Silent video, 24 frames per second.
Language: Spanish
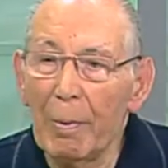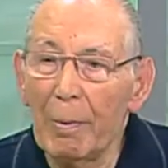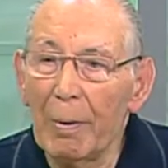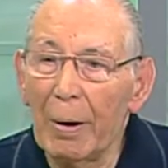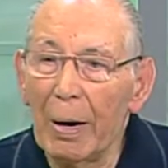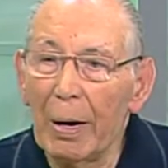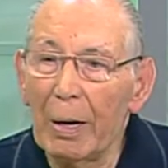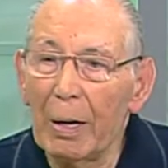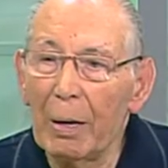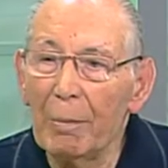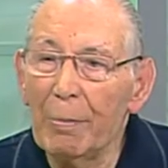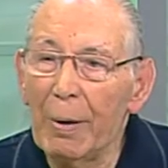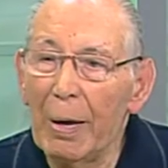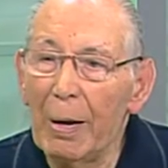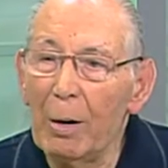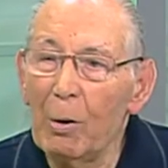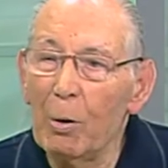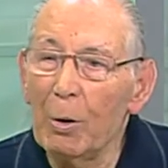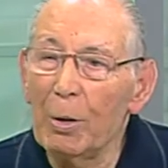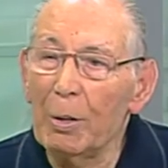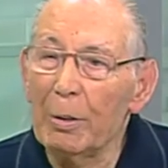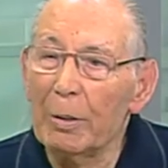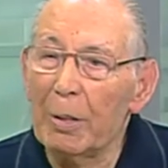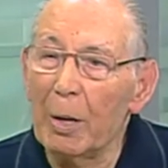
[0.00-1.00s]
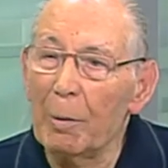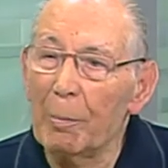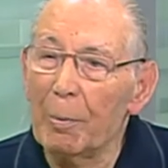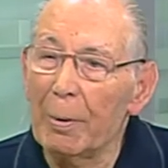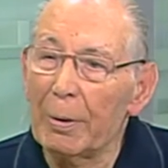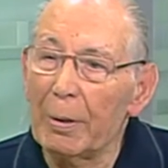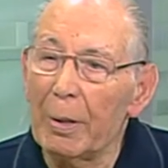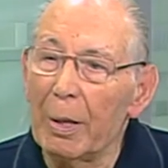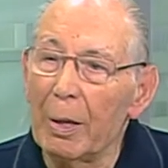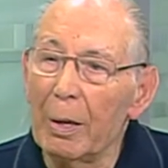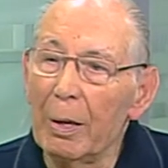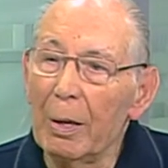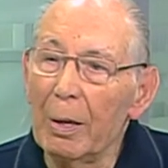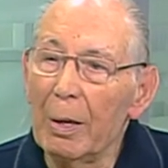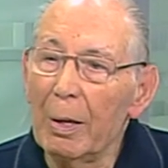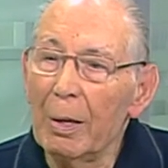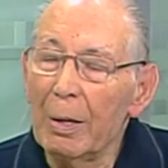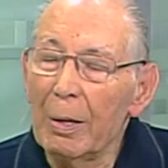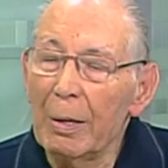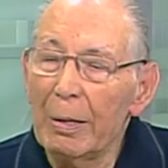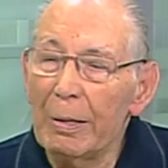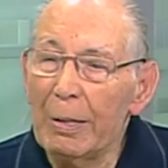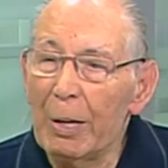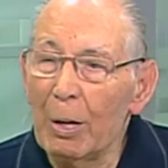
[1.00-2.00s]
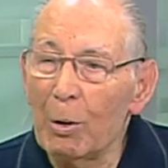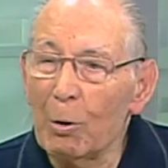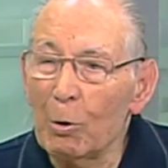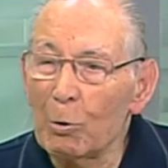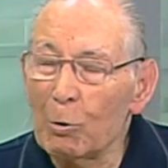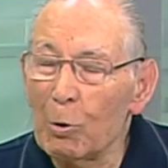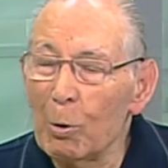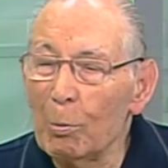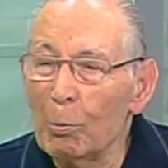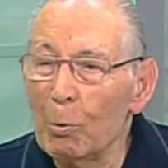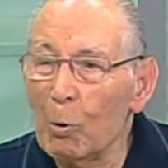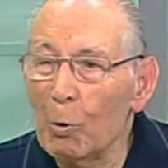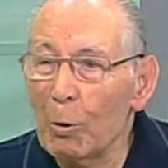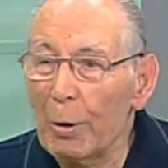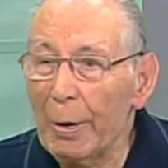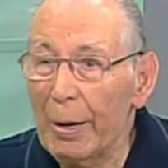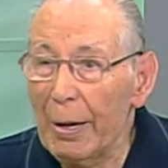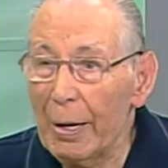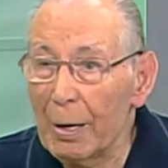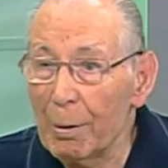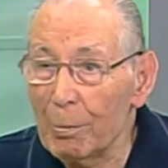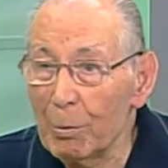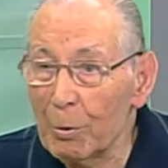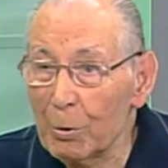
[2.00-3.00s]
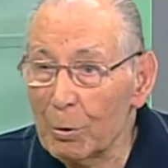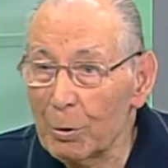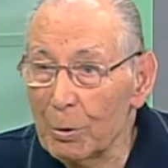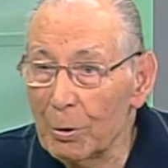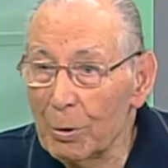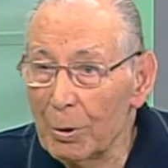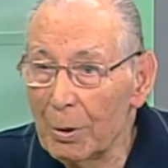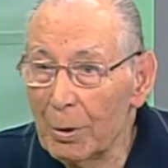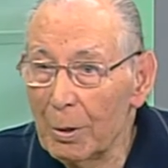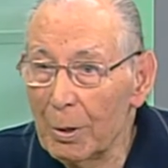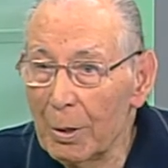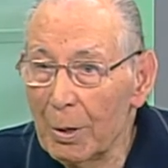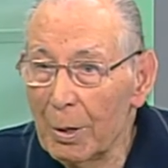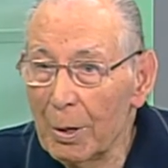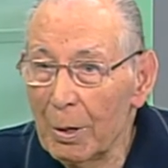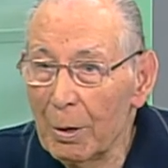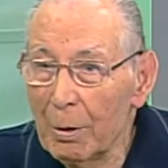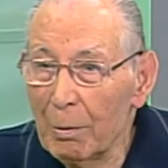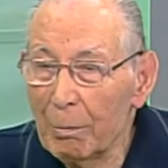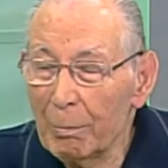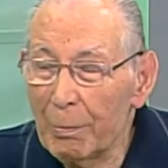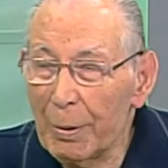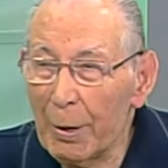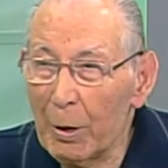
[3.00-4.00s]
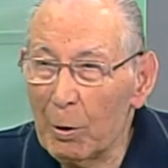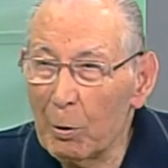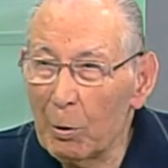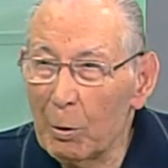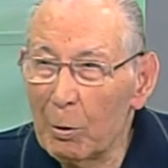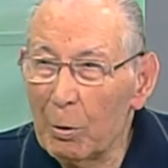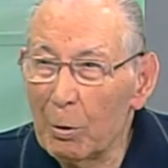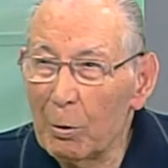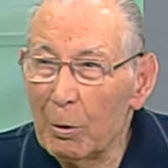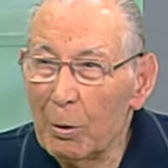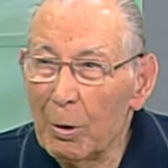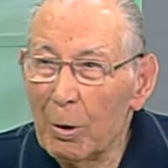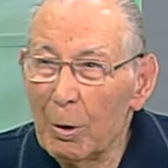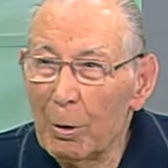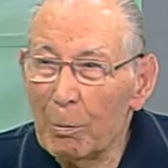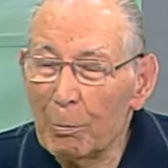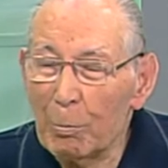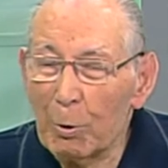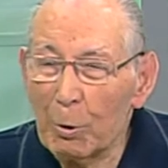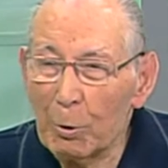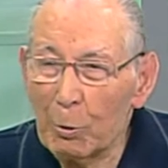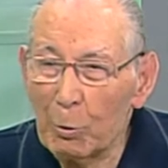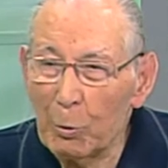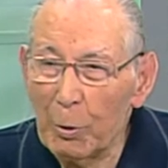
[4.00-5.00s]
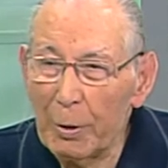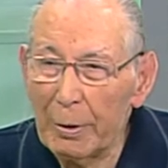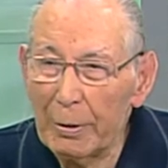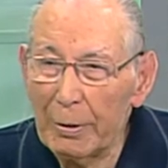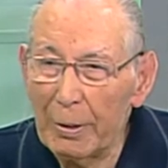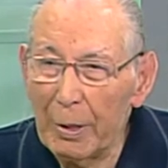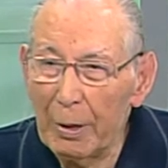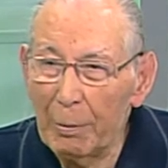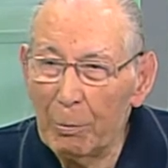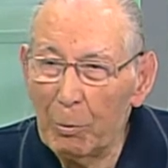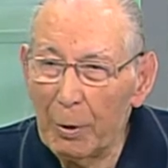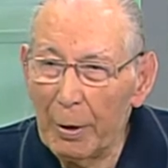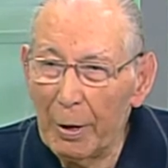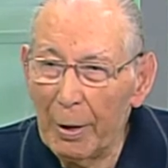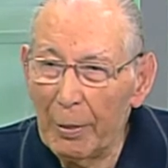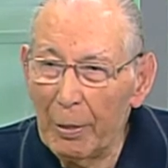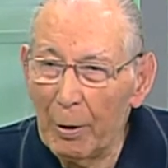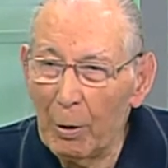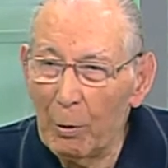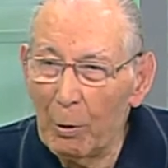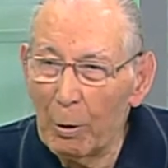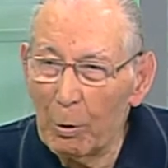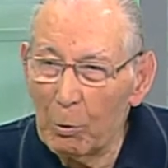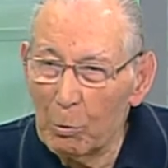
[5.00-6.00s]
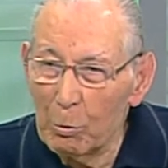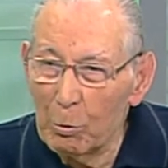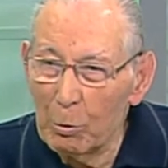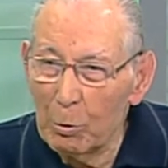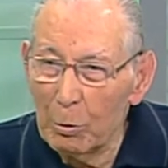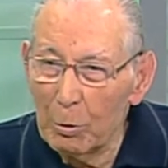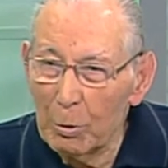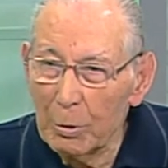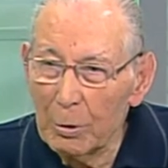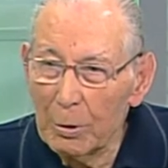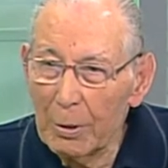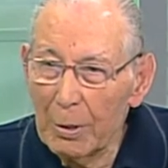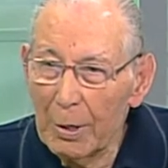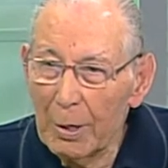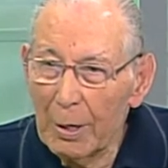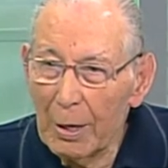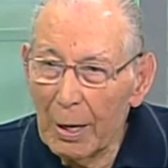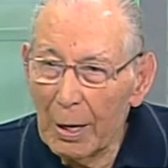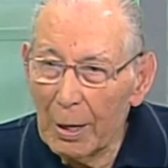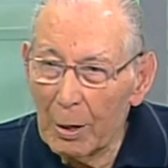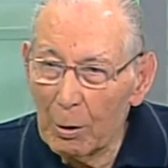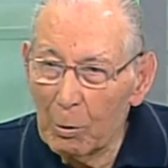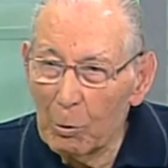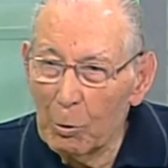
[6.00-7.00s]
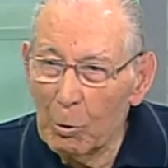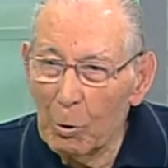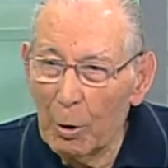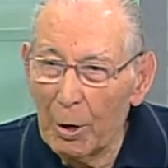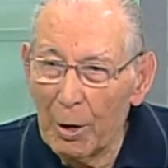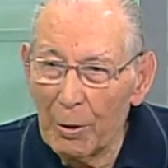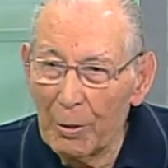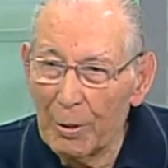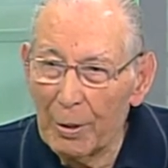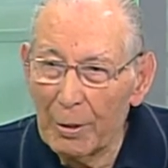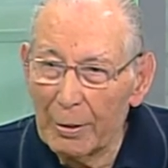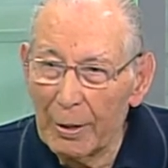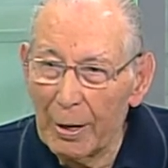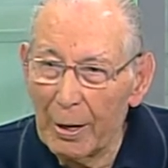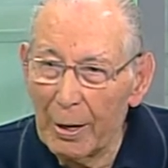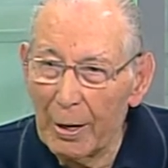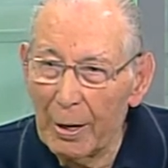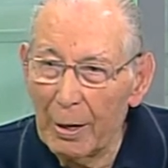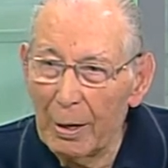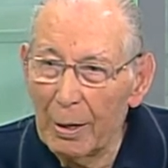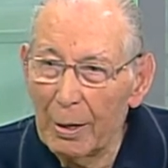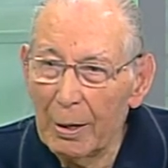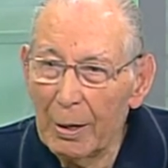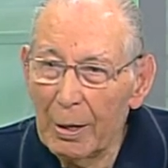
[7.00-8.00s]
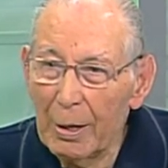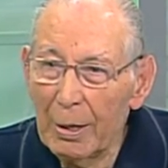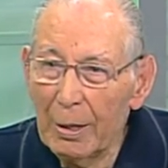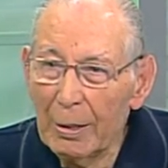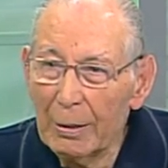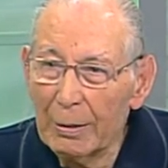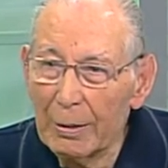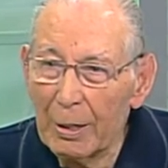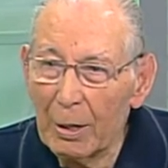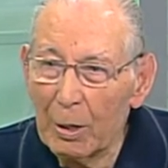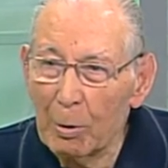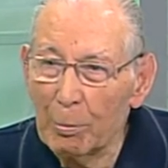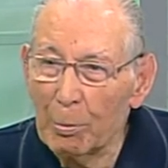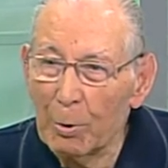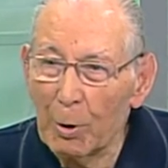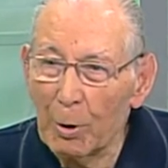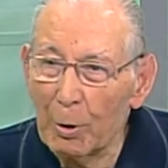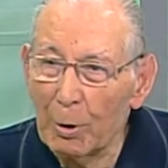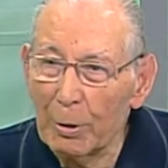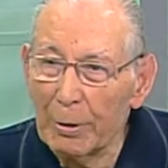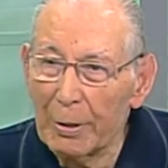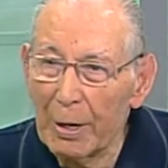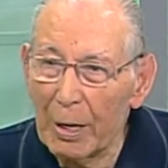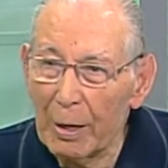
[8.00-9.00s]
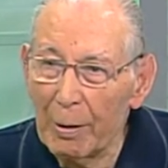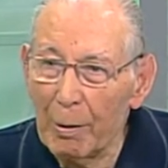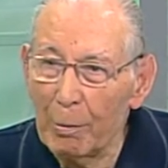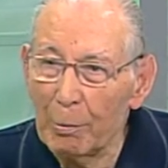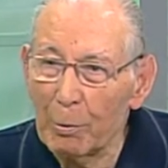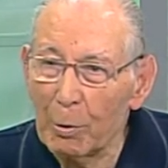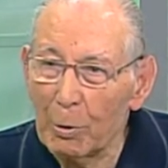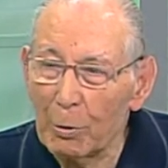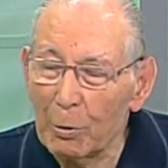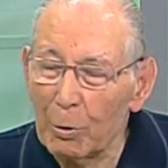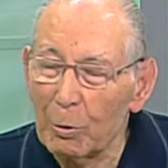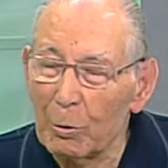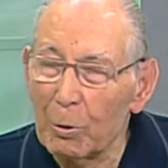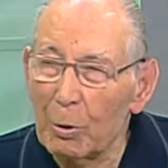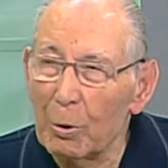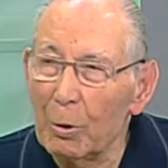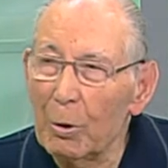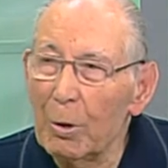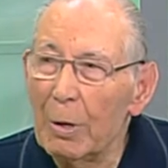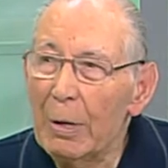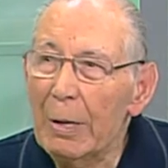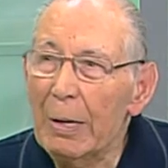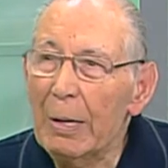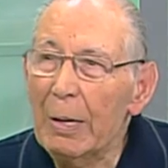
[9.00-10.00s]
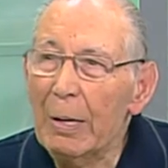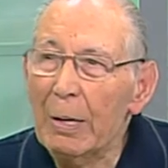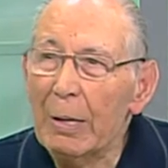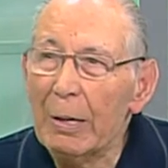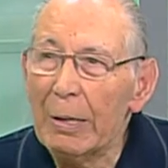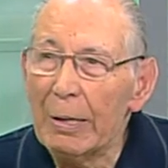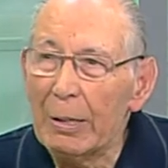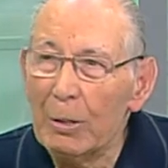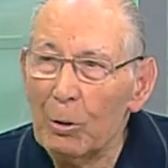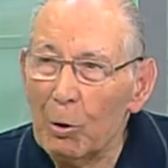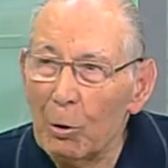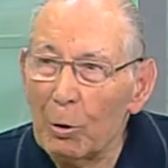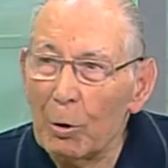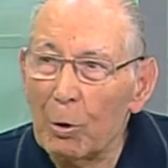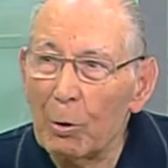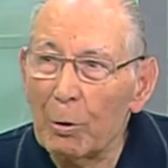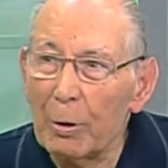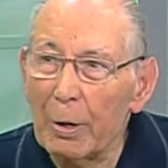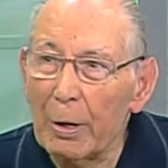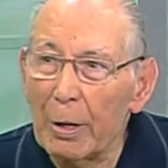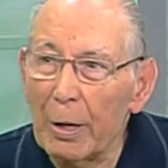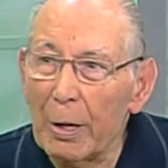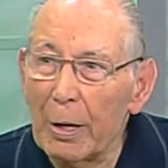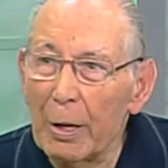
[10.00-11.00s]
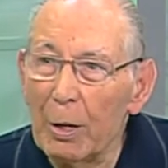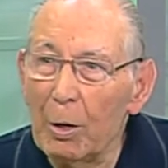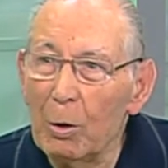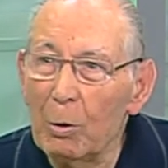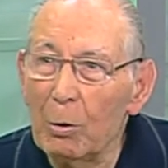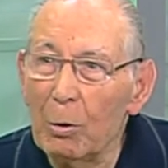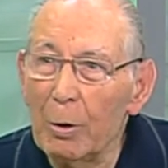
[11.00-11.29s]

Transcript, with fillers: Van a cambiar los intérpretes. Ya no somos los que éramos, pero por suerte hemos heredado algunos, algunos que se entregan tal como nos entregábamos nosotros. Yo creo que quejío,